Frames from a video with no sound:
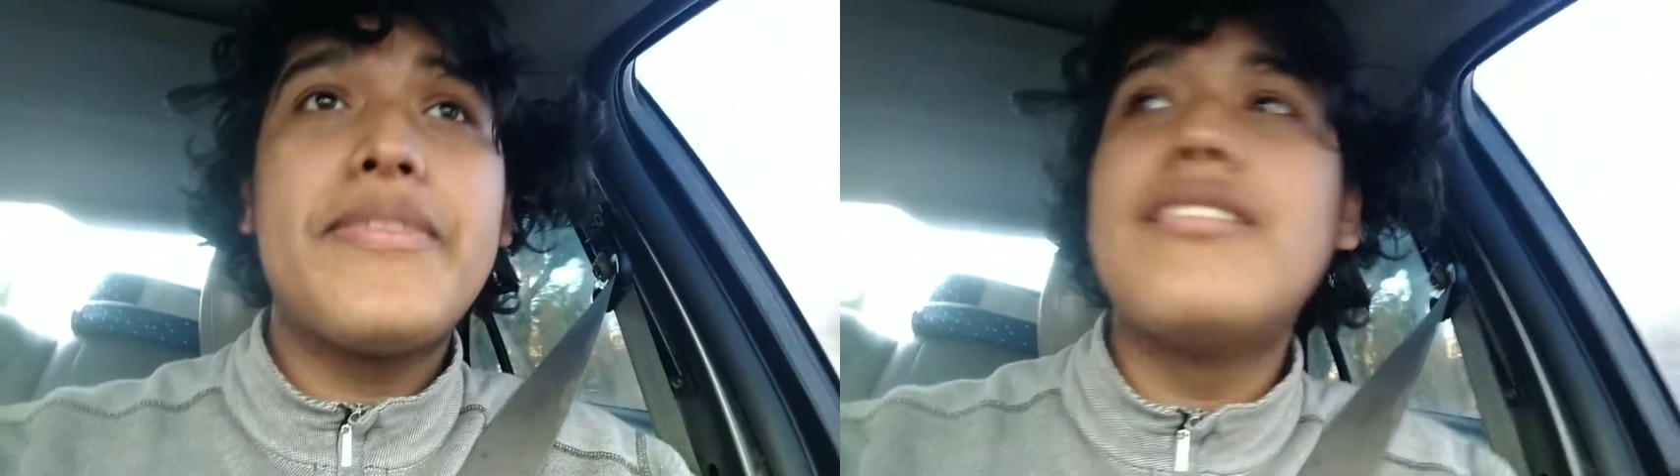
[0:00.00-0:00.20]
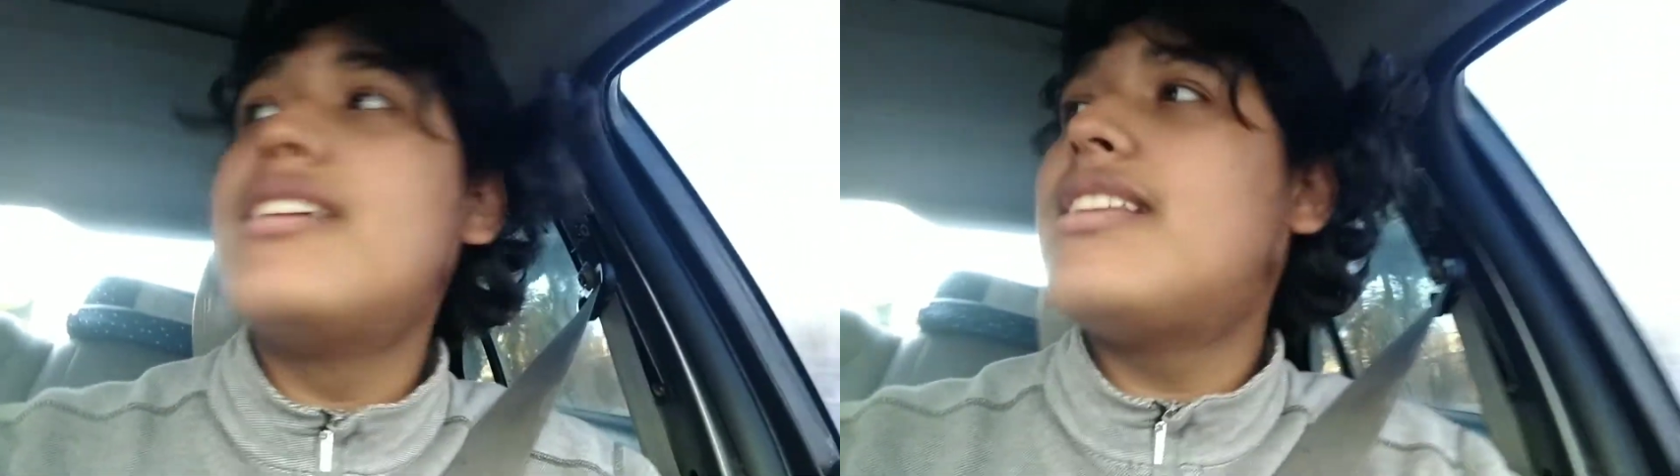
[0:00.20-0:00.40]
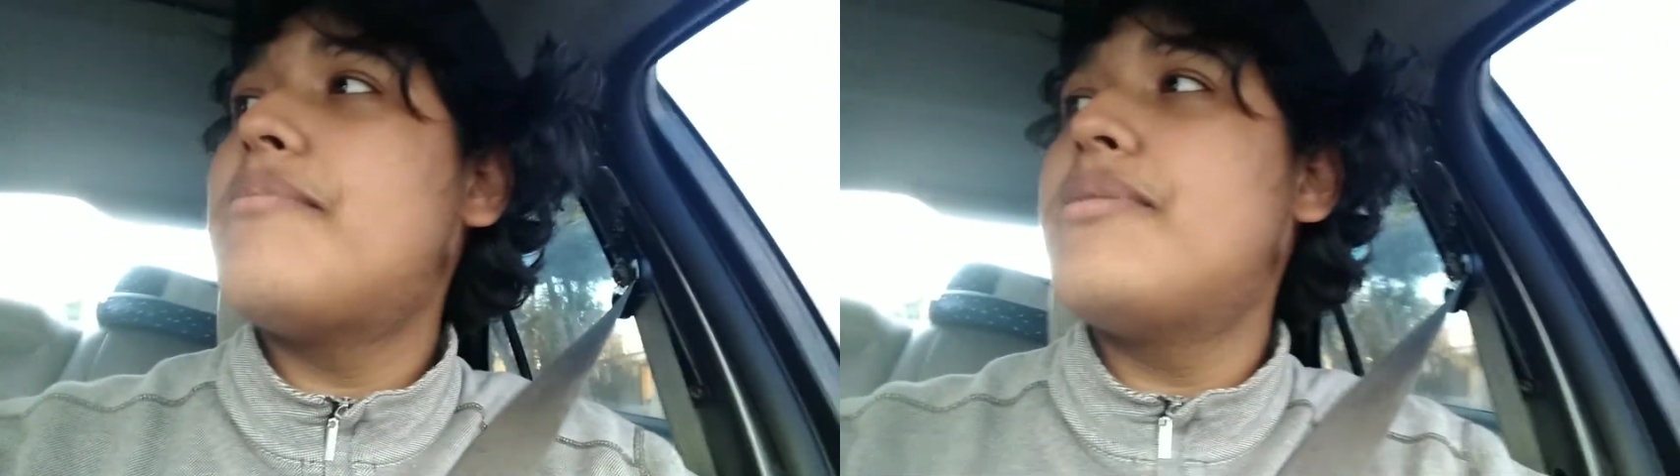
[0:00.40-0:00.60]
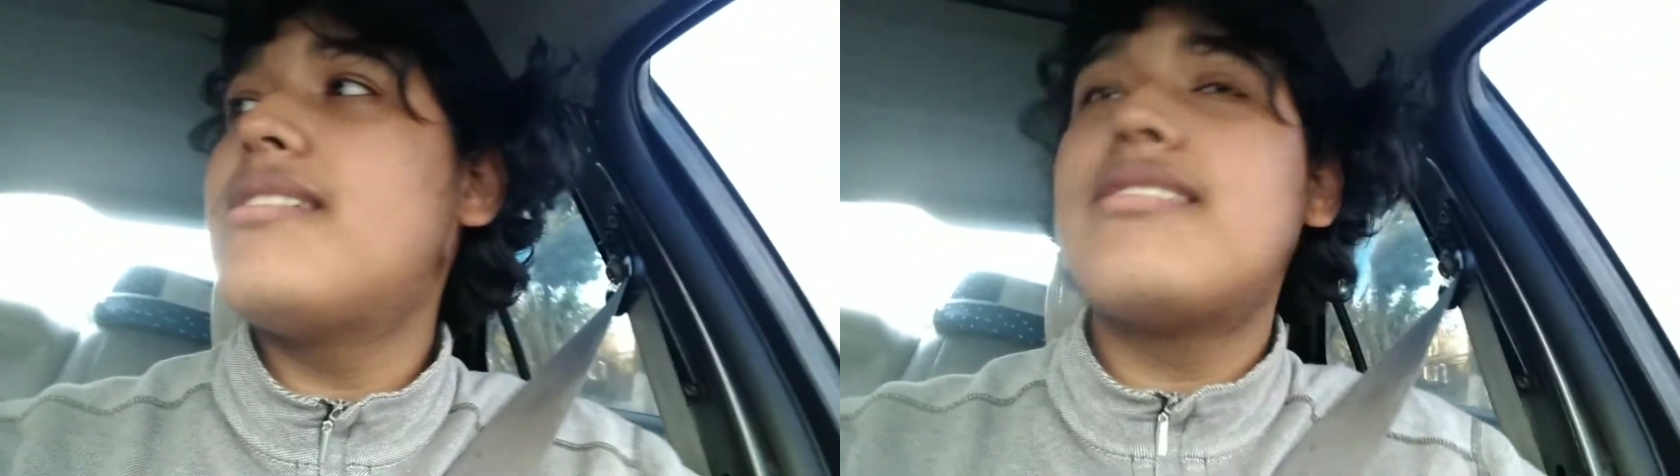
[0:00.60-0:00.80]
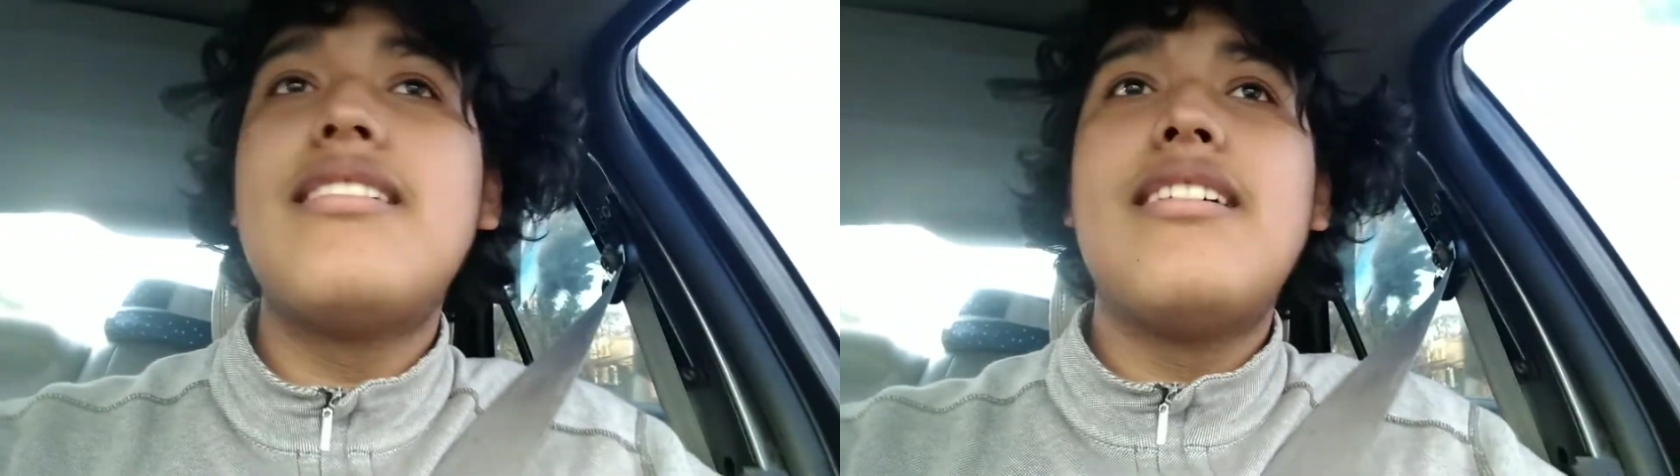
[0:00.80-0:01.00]
Ahorita
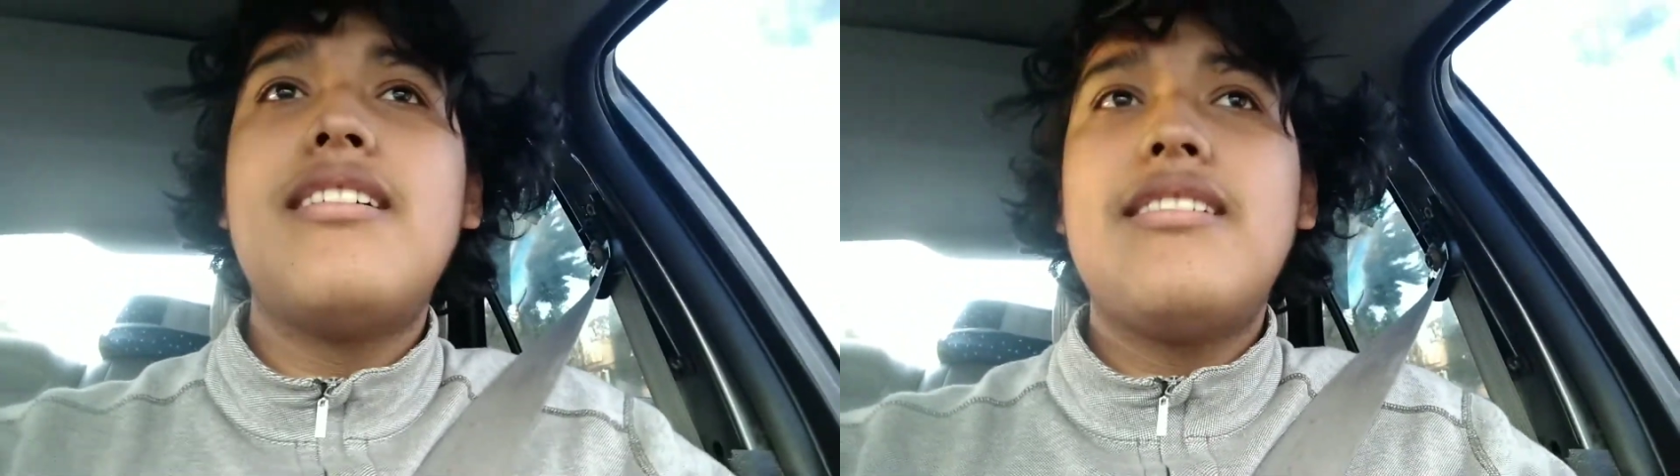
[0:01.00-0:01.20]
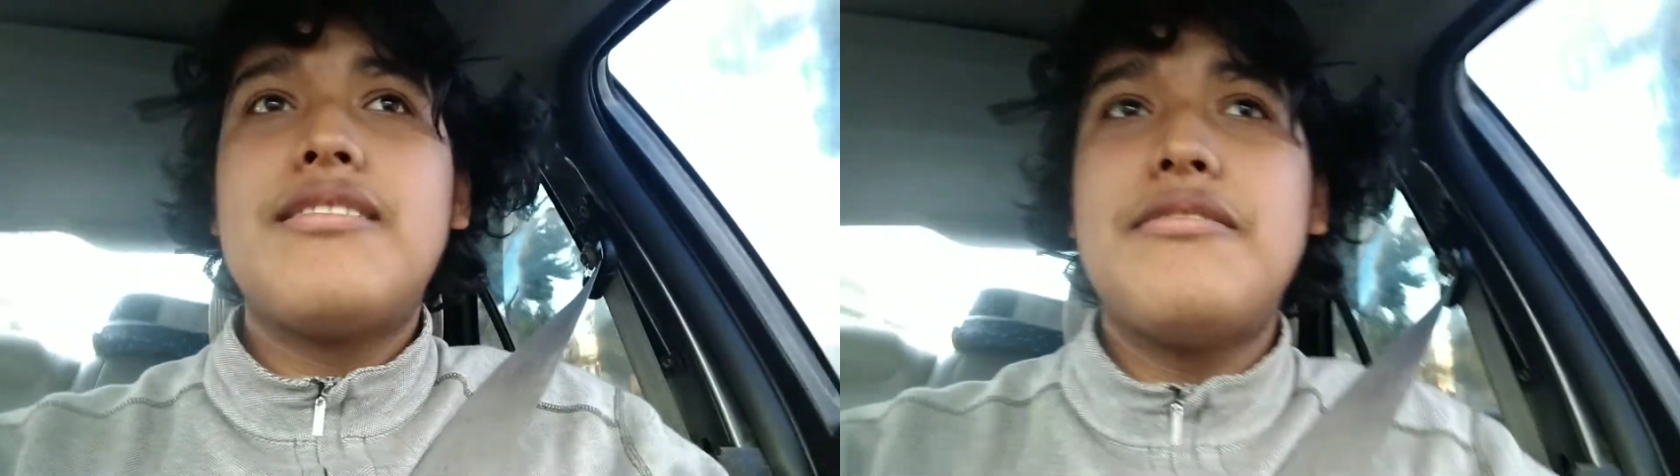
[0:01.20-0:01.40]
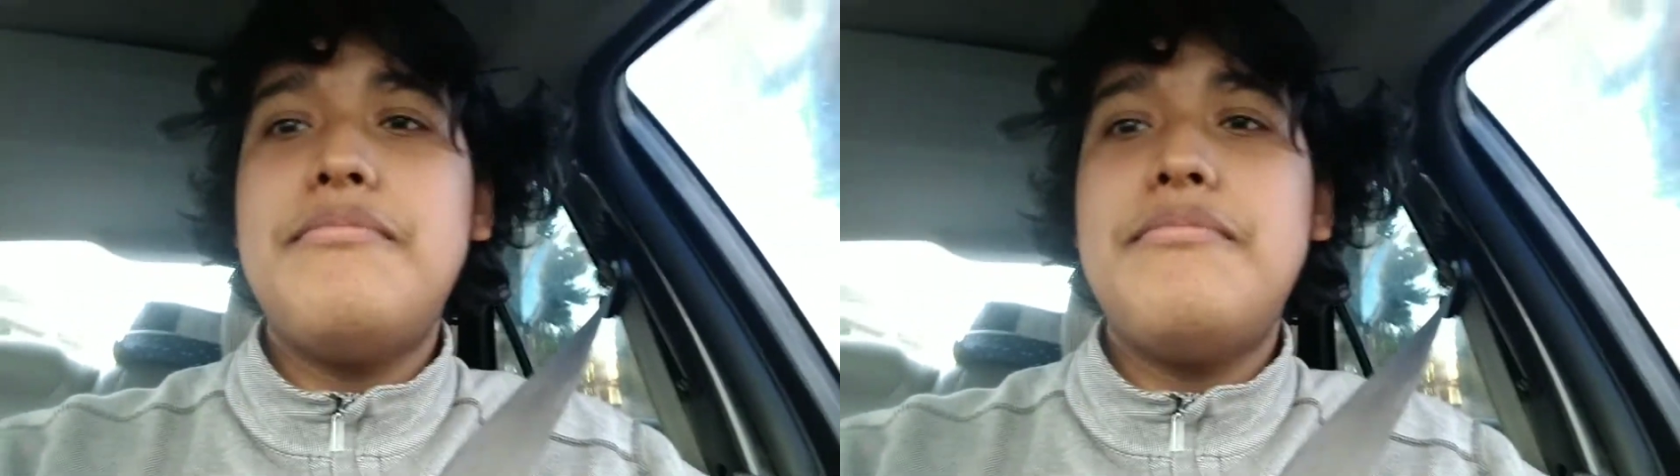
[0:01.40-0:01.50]
pues es